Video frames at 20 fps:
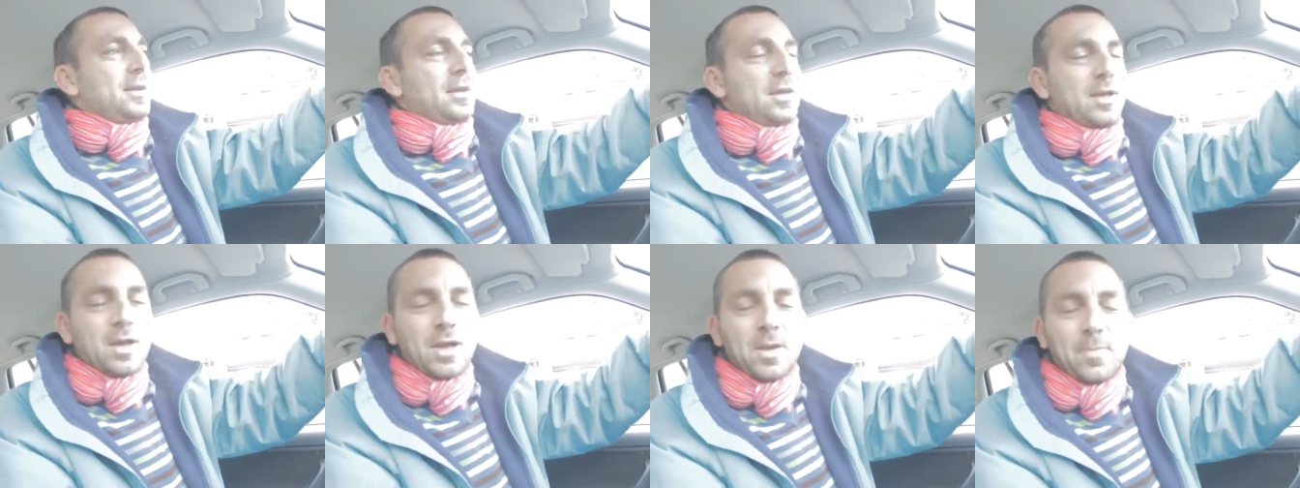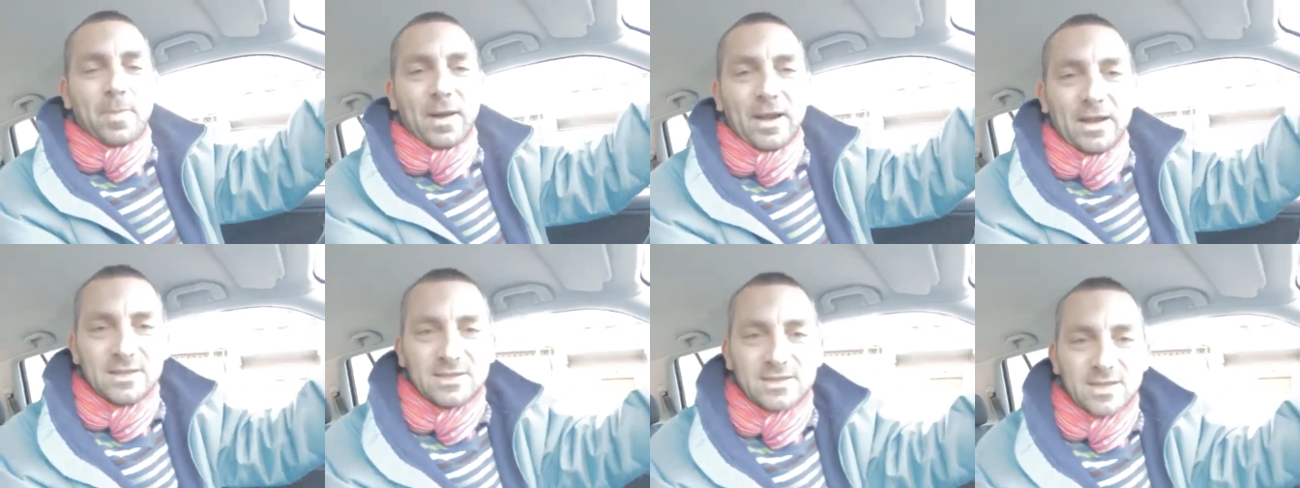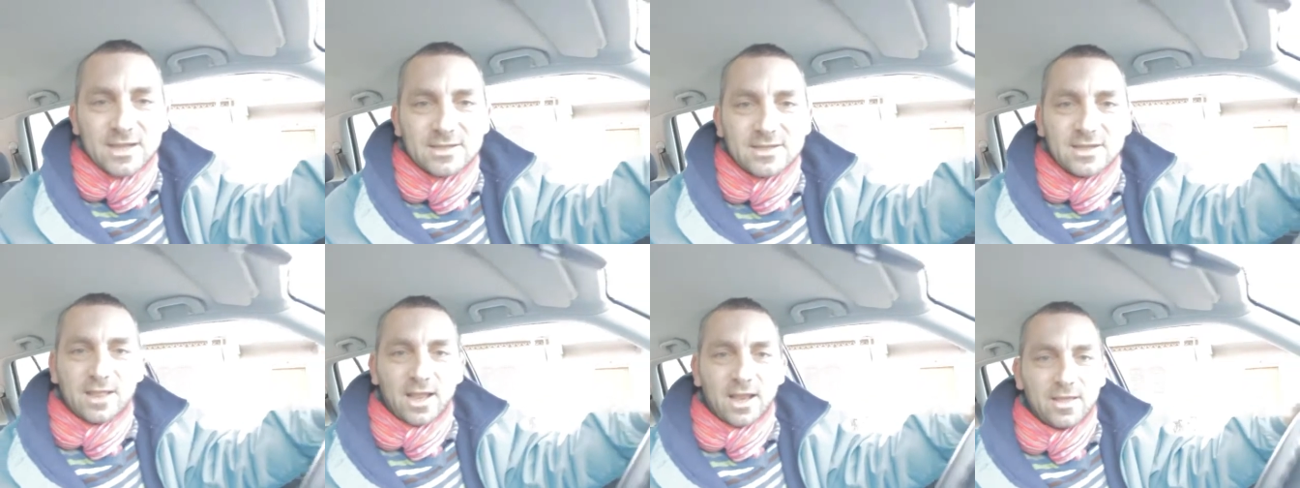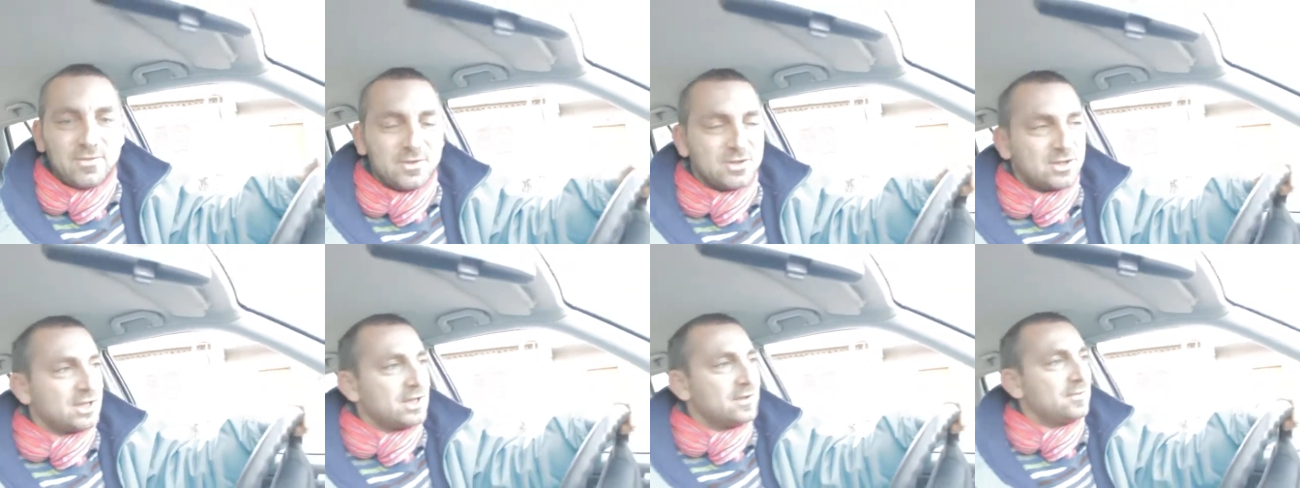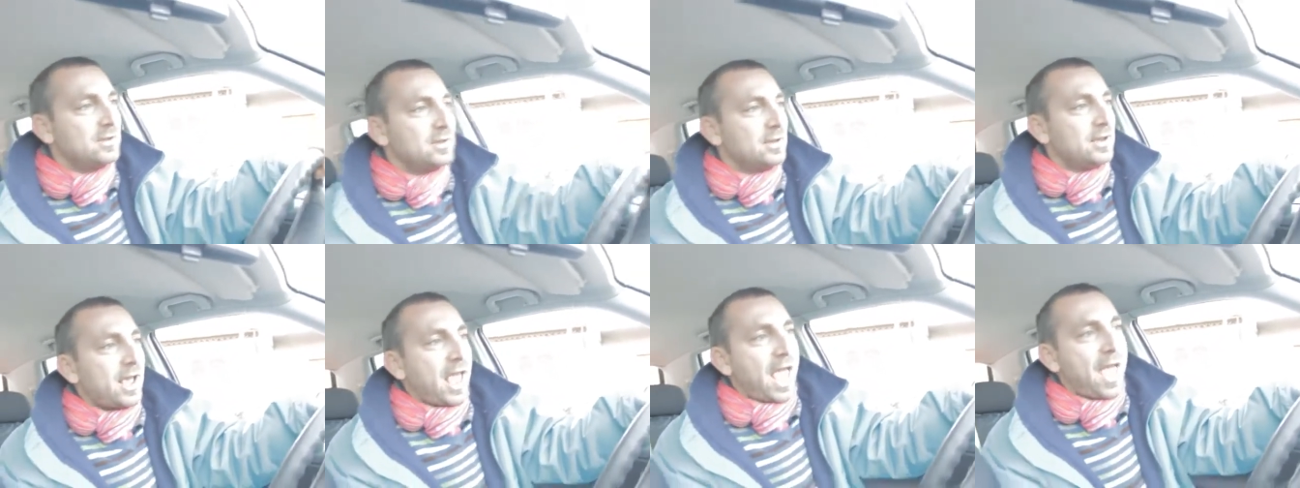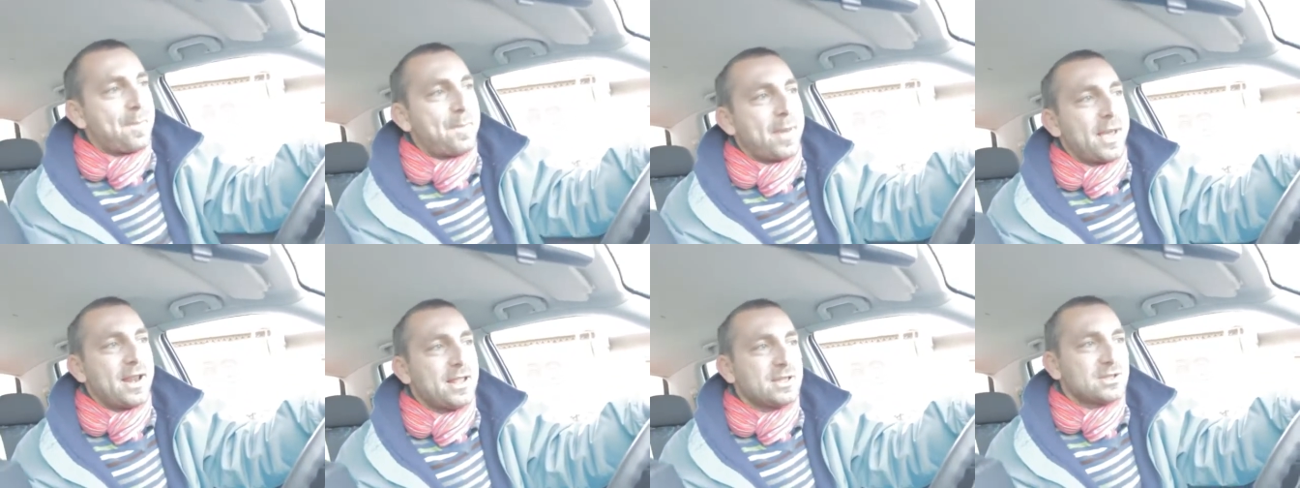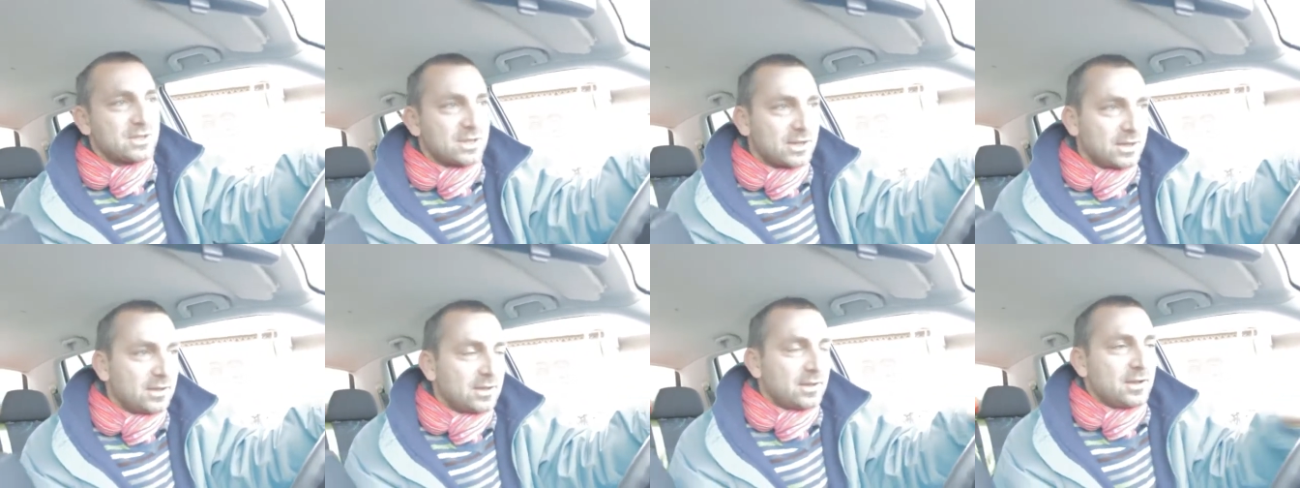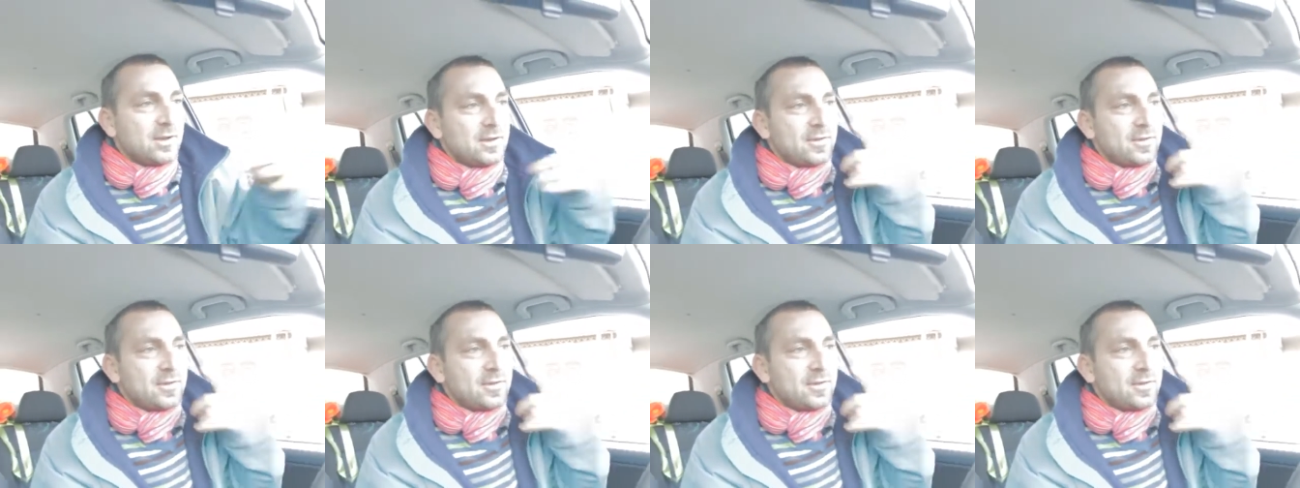eh, palinsesti televisivi. Ebbene sì,